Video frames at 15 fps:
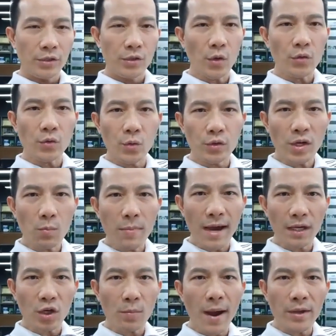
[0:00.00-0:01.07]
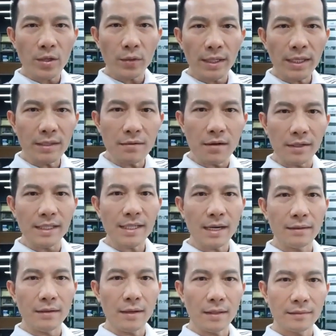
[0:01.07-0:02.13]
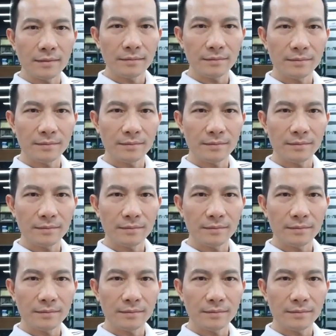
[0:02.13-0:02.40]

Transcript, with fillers: cho dù trong bạn có bao nhiêu ý tưởng đi chăng nữa.